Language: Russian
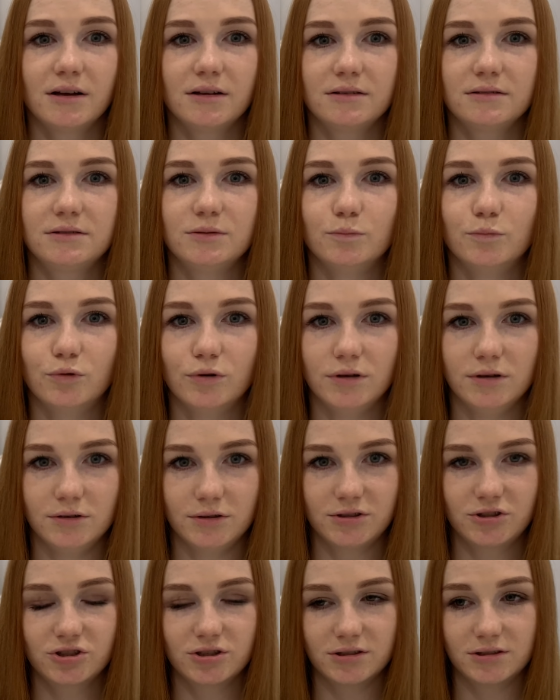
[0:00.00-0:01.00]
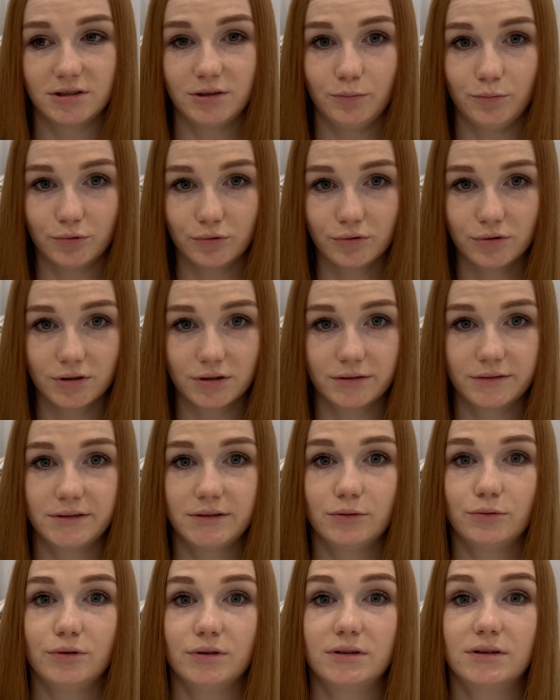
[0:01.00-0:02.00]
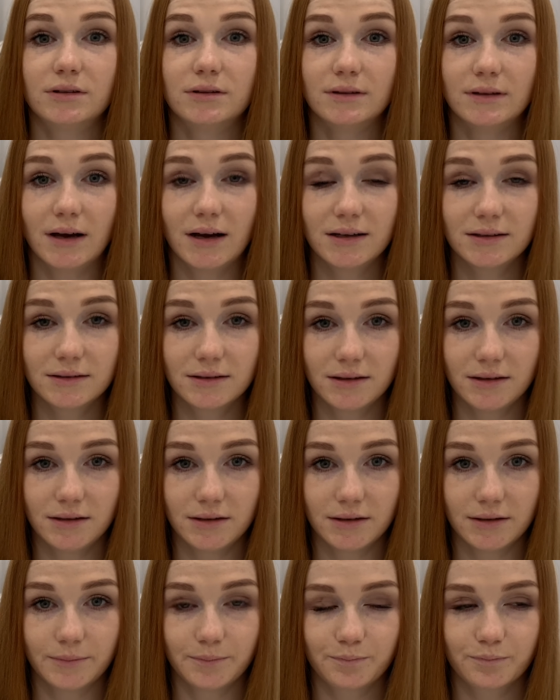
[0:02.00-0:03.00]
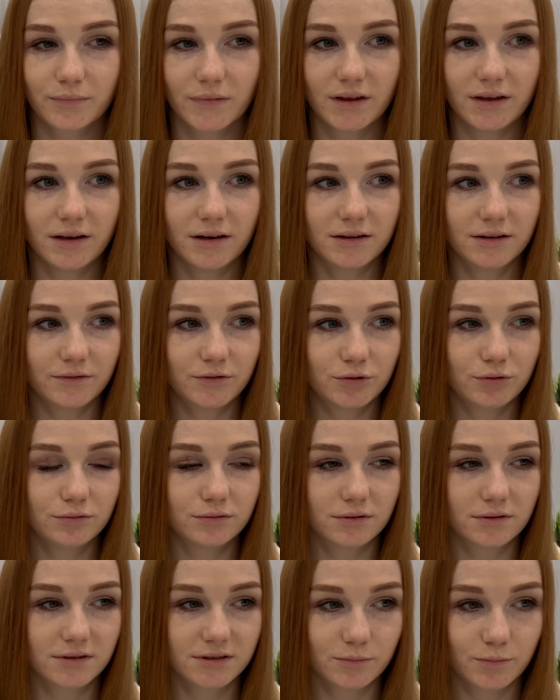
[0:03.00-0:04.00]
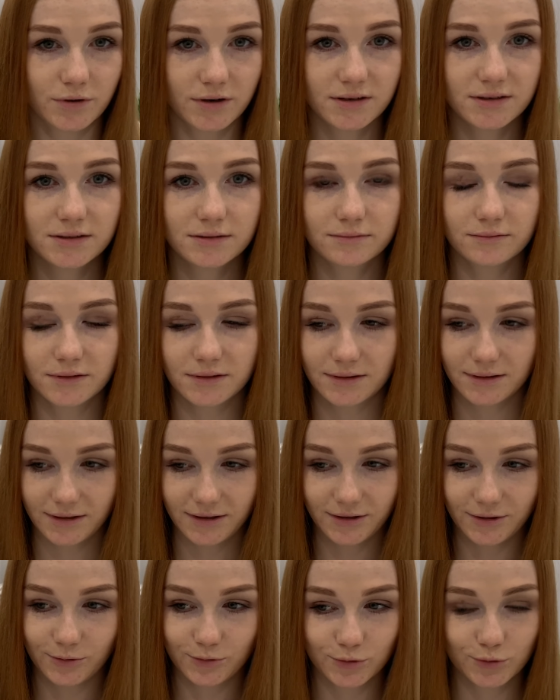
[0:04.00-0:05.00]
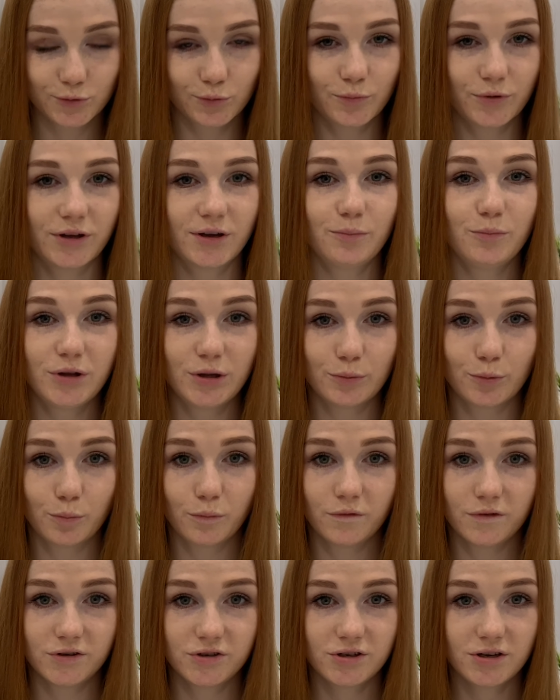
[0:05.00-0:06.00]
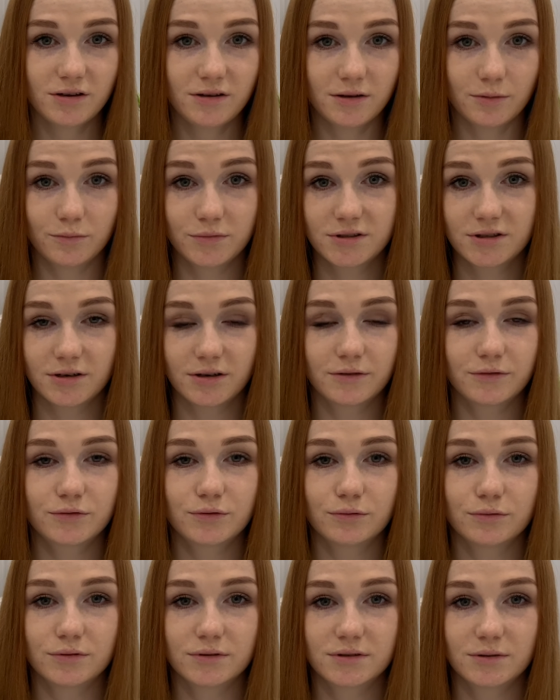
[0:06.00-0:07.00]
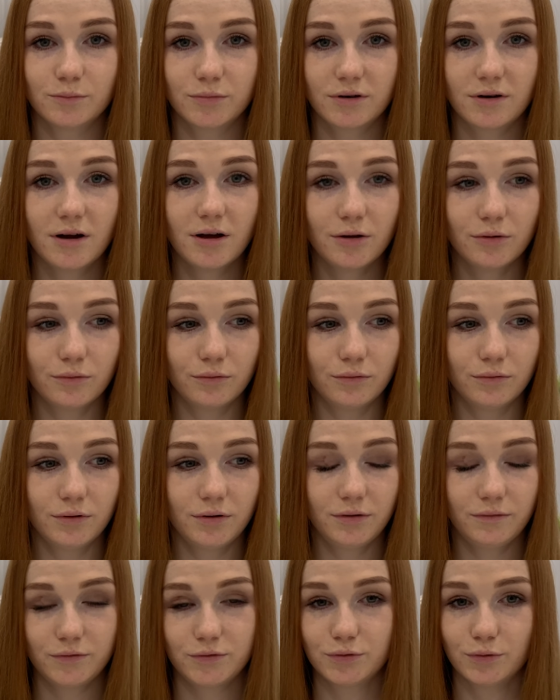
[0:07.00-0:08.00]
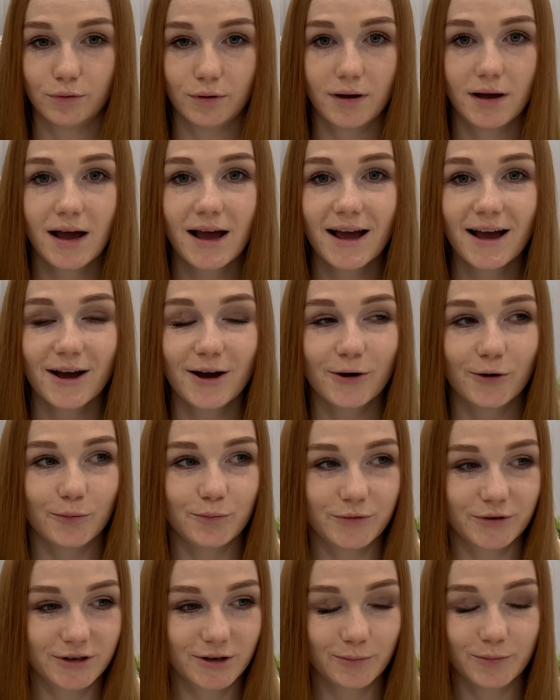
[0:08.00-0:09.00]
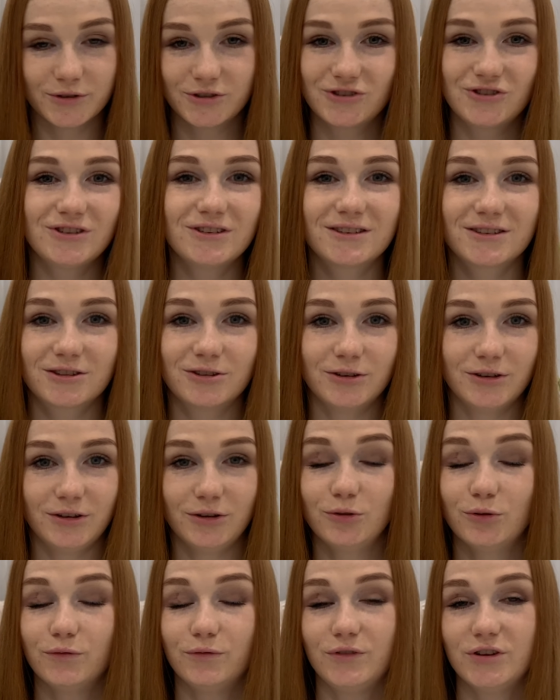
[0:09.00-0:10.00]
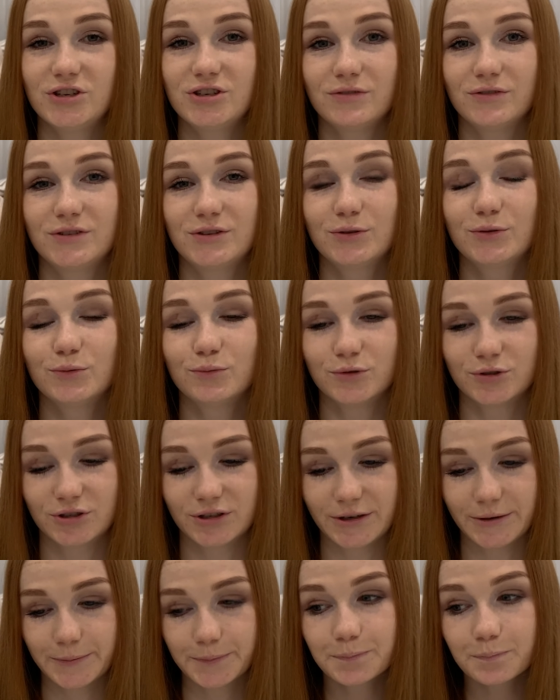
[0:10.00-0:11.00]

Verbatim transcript: тем более сейчас ребенок, все это надо ей и она все это разбрасывает, и то, что у меня минимум вещей, я быстренько все это собираю, и все. У меня как бы чисто, и вещи все нужные.